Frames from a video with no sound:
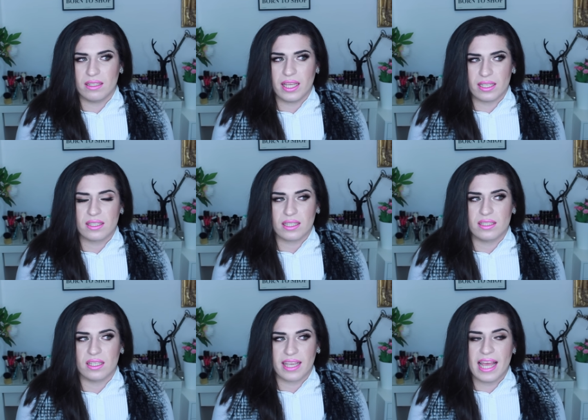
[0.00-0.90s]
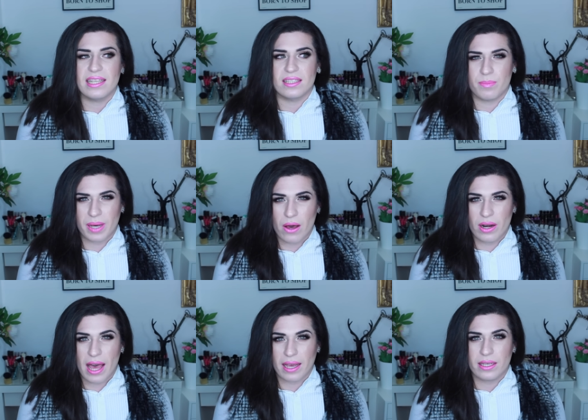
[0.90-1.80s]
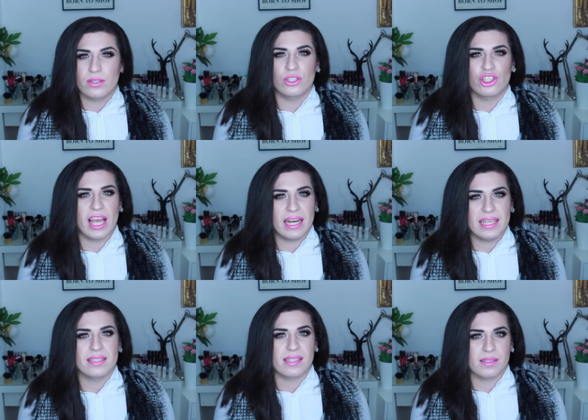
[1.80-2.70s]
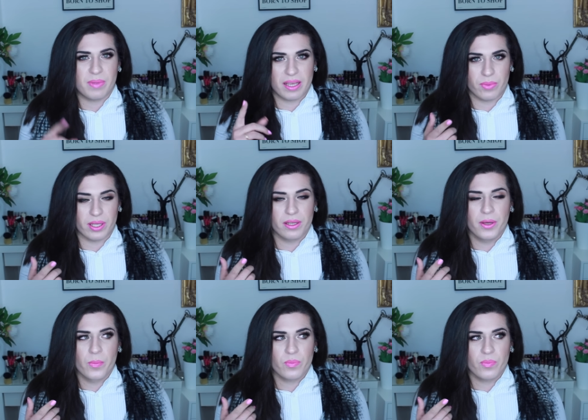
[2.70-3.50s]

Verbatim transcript: Nee, ist richtig. Kelly ist die braunhaarige und Shelly ist das Baby.